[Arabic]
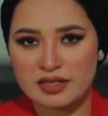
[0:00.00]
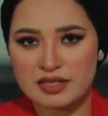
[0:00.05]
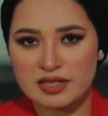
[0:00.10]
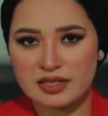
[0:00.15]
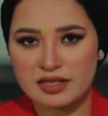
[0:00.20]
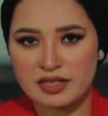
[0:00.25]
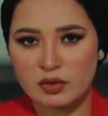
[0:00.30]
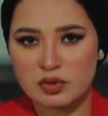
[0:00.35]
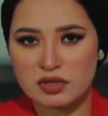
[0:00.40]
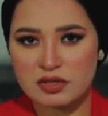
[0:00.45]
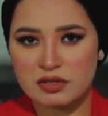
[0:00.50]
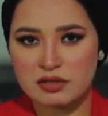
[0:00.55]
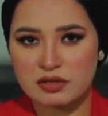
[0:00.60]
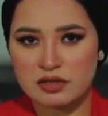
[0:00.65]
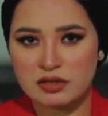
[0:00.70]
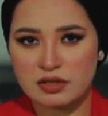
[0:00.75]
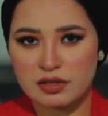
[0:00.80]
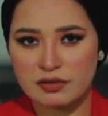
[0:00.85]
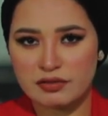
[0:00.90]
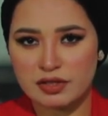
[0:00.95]

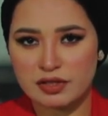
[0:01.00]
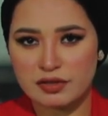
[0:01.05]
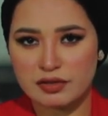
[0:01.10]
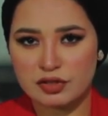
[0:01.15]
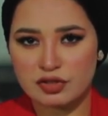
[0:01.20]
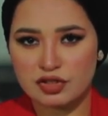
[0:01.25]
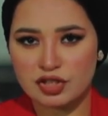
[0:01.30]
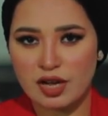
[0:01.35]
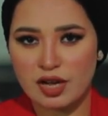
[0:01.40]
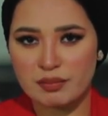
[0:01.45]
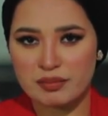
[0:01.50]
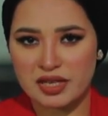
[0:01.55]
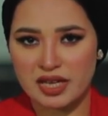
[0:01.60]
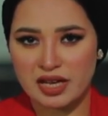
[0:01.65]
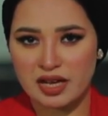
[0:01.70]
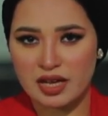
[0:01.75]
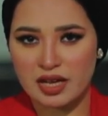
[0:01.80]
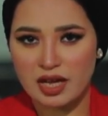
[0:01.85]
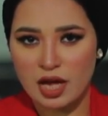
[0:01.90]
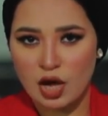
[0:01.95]
66 طفل في
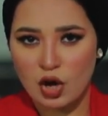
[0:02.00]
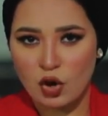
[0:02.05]
جامبيا